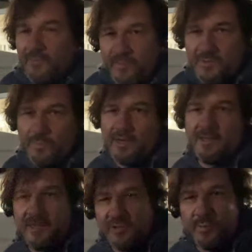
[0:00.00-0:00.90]
Видимо,
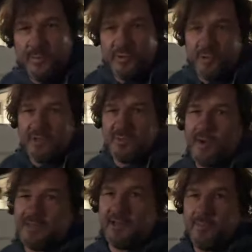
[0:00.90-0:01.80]
хотят, чтобы мы что-то смазали.